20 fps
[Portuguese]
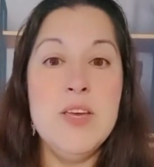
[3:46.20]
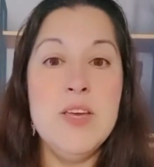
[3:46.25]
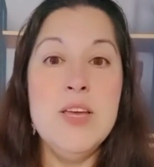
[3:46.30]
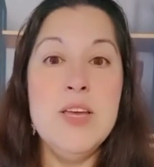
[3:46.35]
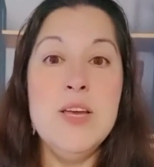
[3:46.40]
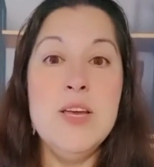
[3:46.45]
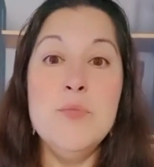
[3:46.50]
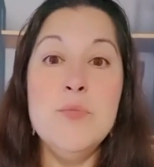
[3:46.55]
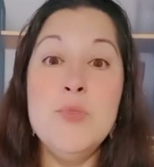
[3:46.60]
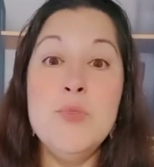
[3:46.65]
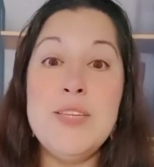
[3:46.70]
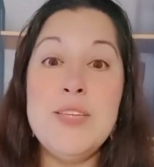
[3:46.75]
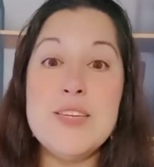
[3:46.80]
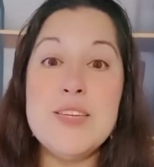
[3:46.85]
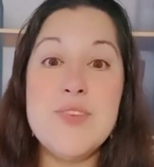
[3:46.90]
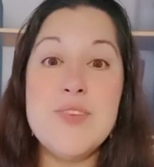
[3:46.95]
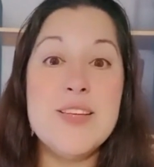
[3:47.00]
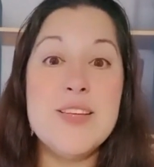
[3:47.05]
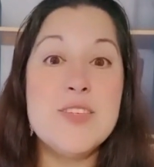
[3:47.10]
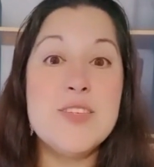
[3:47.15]
Muitas
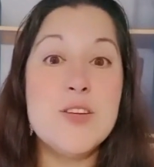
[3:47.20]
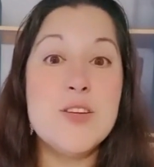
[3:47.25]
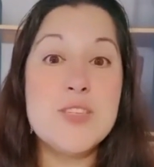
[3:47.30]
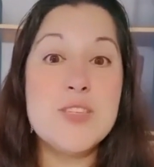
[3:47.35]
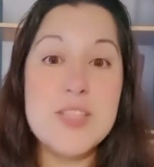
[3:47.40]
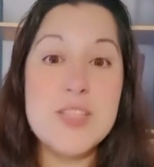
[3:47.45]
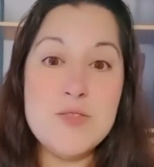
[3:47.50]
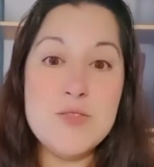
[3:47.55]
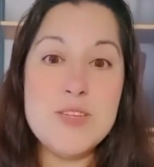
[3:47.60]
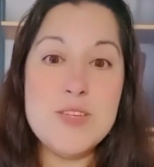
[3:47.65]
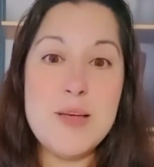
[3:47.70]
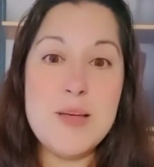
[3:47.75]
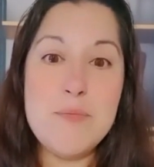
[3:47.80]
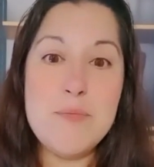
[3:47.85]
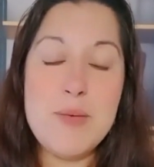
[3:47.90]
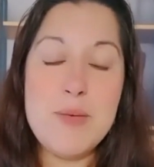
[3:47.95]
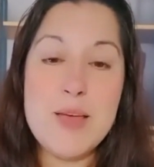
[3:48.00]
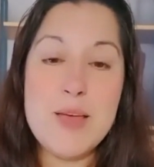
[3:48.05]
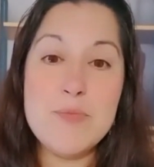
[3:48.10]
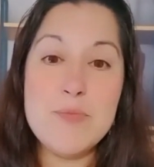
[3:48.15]
vezes nós não
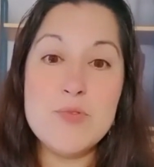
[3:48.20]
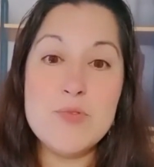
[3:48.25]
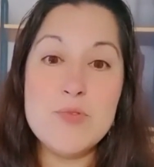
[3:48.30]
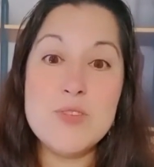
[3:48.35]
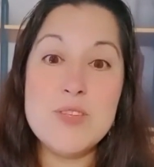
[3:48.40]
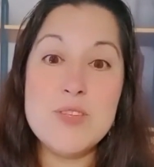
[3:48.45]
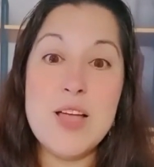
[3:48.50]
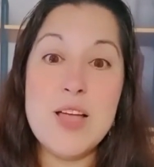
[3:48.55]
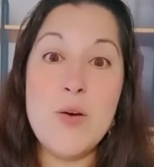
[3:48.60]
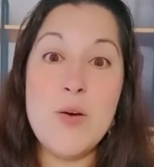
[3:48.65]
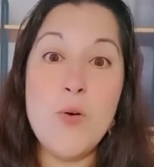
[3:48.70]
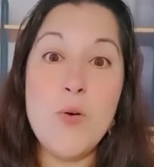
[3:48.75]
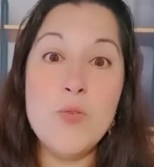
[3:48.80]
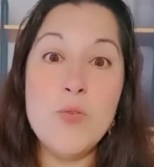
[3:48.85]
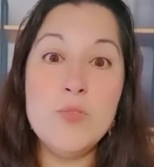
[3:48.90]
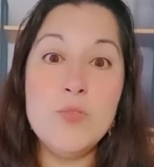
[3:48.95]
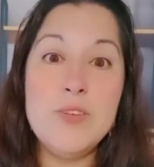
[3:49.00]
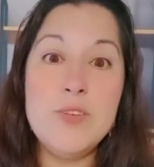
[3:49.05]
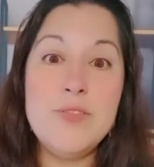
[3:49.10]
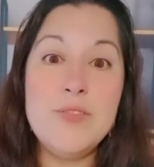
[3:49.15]
sabemos da
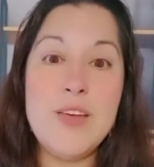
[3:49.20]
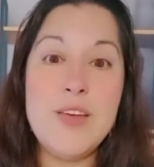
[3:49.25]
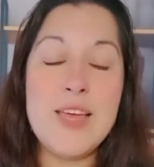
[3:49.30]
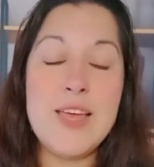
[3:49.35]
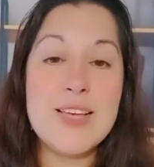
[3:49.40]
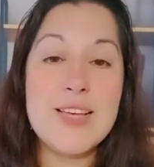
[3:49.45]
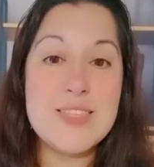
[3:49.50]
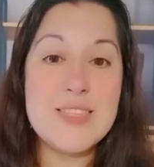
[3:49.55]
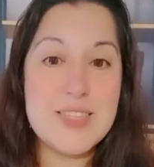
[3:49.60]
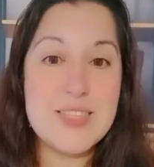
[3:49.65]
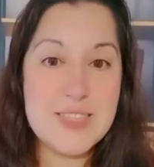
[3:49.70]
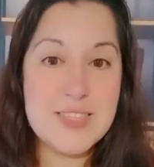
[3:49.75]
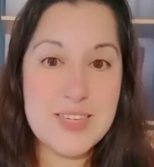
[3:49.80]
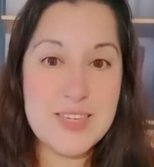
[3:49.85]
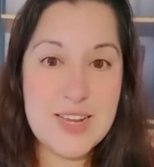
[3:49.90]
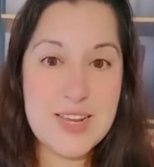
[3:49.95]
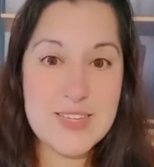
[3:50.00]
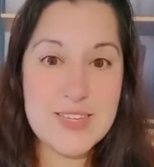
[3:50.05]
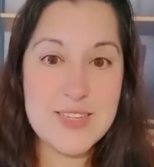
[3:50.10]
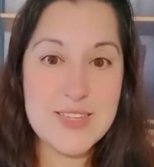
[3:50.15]
onde vêm essas
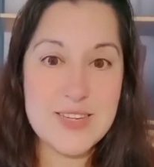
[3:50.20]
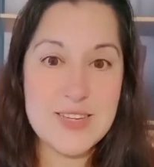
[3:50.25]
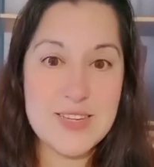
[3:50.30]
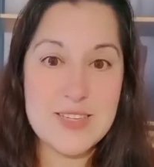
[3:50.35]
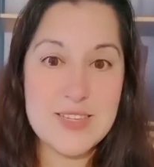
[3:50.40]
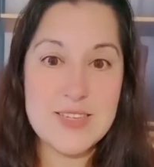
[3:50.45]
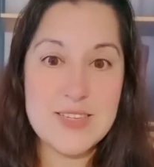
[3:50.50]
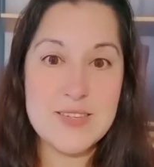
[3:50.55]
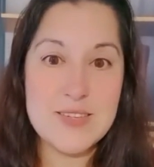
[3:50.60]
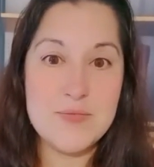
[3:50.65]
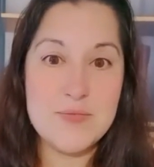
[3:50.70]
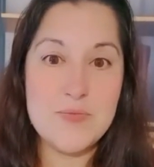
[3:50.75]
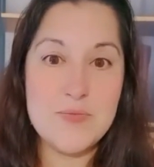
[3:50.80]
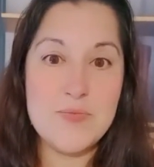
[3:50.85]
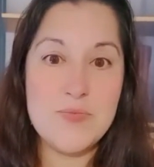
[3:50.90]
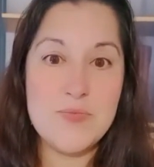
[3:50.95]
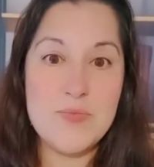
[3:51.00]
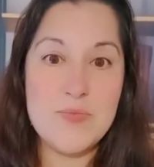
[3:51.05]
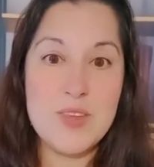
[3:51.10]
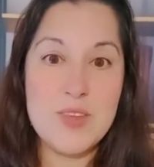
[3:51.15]
crenças.
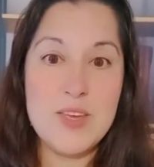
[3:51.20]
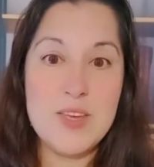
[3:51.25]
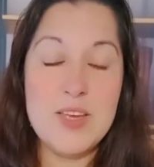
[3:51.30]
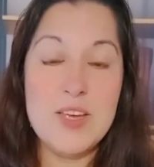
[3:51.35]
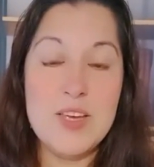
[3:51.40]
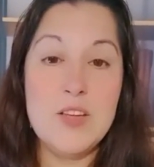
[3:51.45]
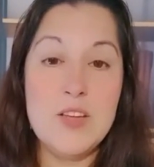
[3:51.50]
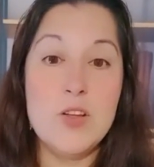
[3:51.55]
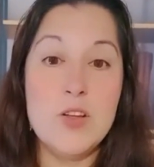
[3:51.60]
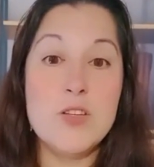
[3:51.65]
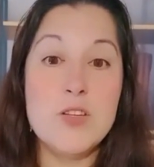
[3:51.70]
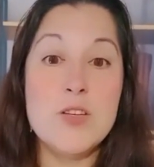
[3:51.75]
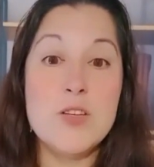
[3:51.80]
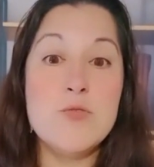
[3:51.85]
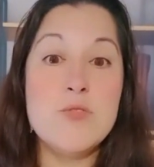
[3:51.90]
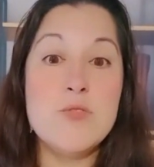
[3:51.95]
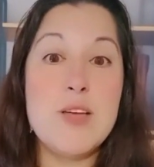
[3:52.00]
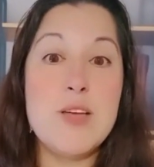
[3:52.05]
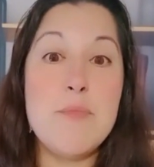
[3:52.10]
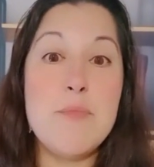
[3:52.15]
Nós não
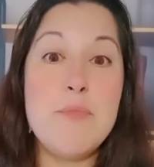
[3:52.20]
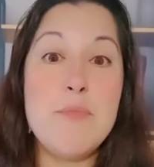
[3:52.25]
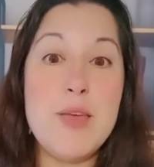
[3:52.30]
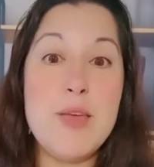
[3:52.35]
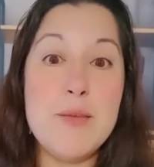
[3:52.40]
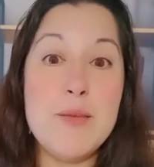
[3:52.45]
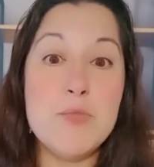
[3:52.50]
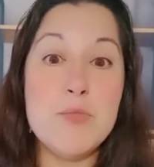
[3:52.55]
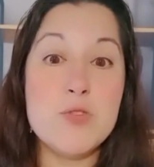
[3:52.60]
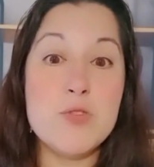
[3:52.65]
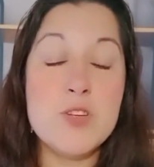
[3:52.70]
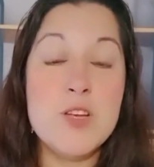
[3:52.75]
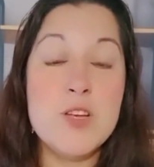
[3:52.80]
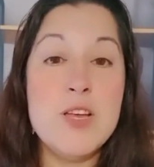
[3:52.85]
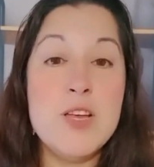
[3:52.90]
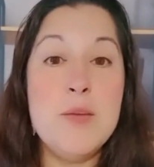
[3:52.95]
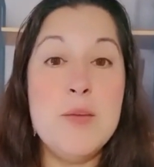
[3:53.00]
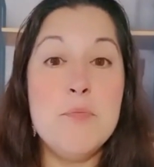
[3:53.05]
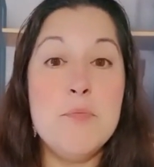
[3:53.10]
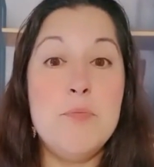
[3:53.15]
sabemos.
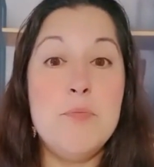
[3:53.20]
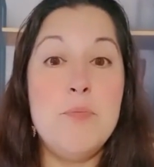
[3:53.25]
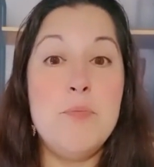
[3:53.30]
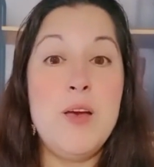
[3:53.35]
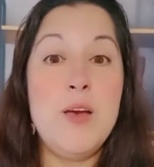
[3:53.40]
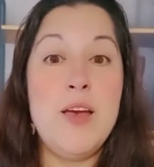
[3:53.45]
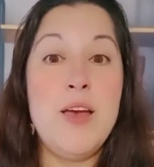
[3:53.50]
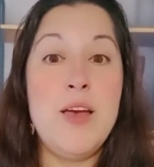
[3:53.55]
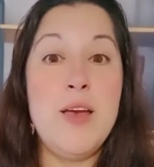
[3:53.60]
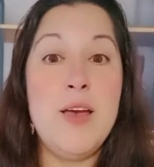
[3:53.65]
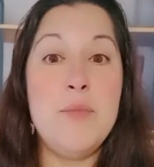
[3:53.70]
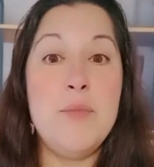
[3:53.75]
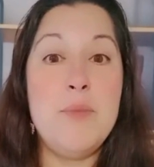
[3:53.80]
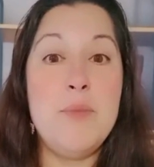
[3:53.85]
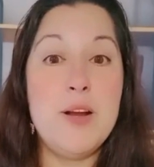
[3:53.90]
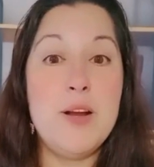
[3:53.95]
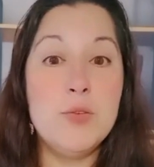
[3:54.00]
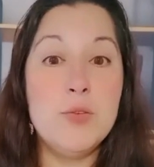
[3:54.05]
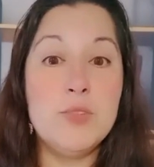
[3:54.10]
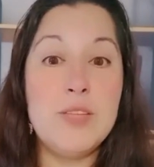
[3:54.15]
É,
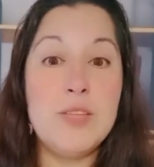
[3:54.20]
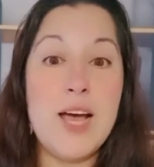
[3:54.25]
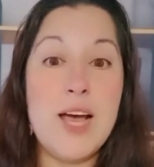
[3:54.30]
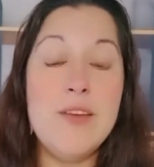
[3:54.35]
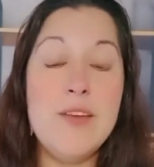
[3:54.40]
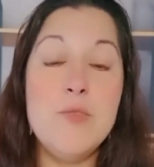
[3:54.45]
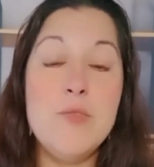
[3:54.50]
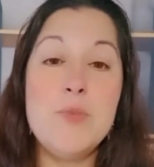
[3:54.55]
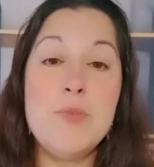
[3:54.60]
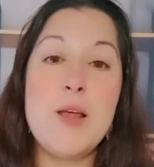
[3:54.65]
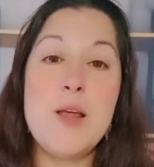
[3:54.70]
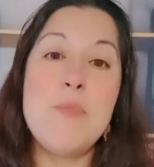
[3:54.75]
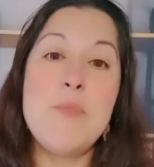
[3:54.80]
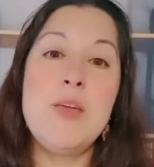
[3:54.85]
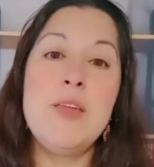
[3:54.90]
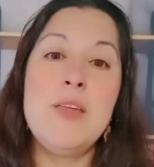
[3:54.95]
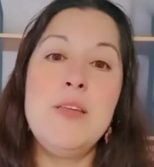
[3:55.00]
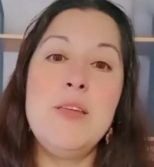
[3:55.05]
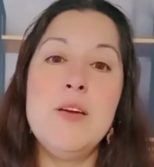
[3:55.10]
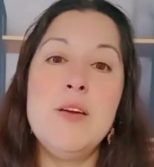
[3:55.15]
perguntavam para mim
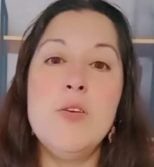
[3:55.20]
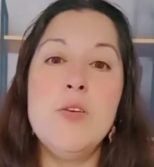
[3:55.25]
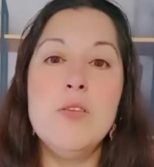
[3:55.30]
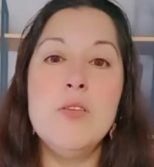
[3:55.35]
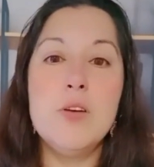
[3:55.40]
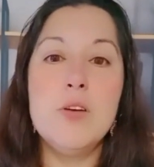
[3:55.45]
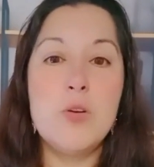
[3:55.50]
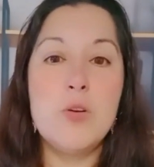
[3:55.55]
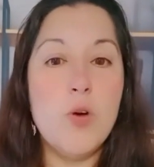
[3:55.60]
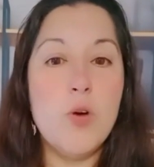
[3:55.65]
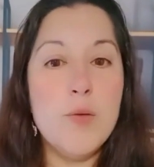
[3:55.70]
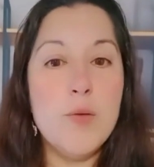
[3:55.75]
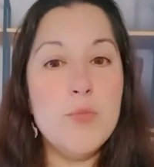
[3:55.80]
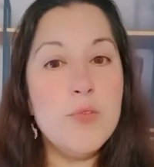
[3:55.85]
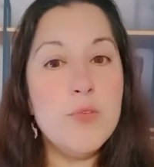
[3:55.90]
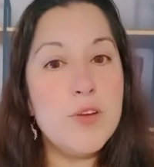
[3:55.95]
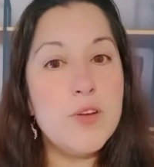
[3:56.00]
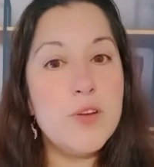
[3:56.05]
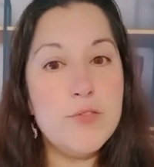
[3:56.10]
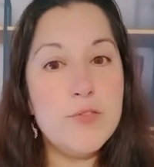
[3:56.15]
de como
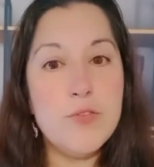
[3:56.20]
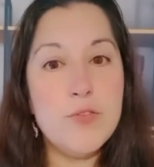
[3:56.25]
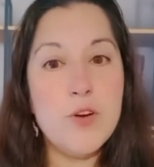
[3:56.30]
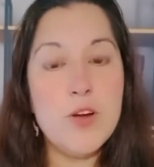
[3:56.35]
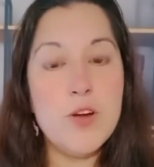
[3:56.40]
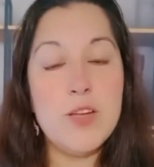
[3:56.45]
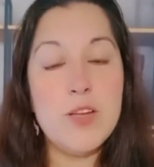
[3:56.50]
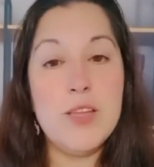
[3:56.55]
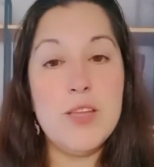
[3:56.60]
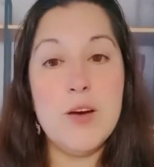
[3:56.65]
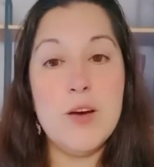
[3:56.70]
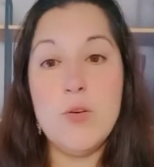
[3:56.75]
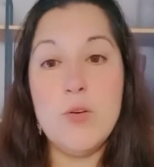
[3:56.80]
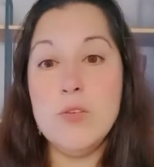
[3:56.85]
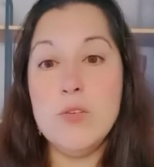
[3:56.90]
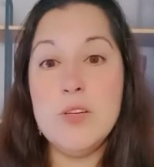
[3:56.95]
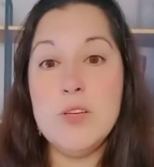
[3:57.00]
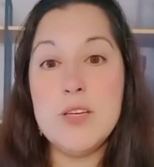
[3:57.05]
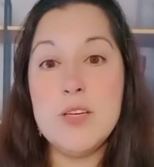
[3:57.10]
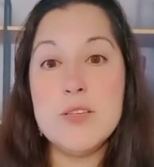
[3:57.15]
que foi, da
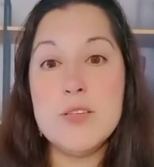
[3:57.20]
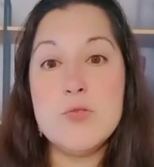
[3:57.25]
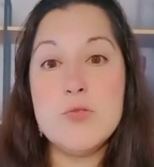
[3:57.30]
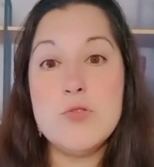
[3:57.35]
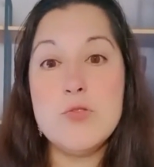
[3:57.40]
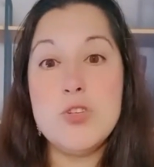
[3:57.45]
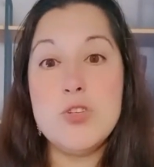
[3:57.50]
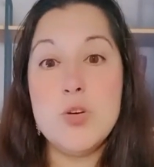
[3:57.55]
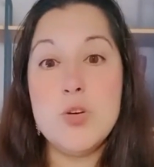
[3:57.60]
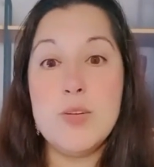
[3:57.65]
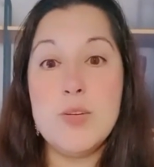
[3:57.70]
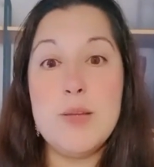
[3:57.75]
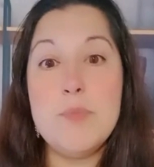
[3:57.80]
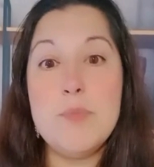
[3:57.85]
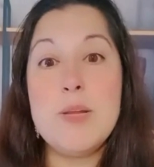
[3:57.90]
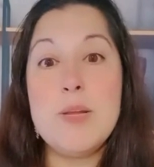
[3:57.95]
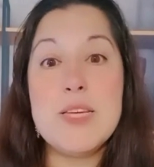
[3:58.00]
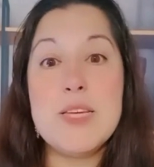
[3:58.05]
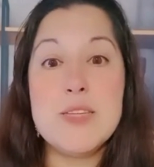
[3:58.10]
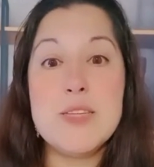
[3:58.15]
onde que surgiu a
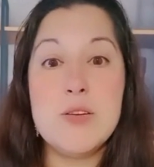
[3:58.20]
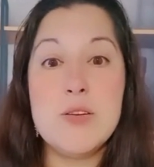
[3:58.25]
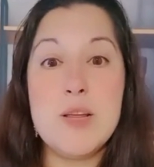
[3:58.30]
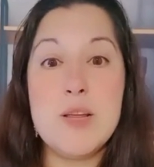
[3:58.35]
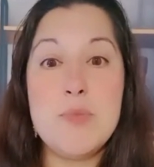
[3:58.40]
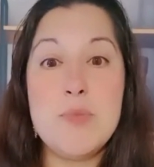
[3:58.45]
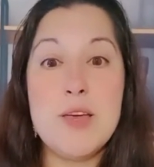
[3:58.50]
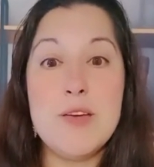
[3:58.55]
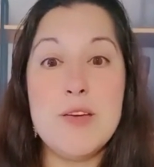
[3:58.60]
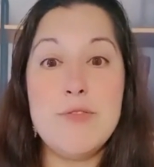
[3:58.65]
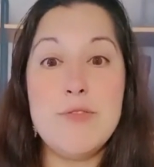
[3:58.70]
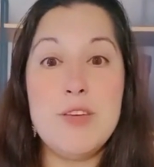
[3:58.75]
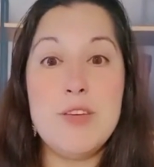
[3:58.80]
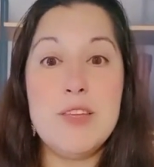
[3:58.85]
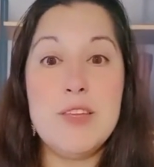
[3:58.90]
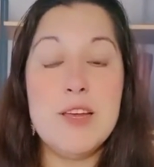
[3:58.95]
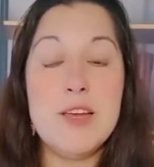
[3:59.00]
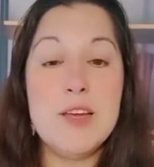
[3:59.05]
depressão na minha vida.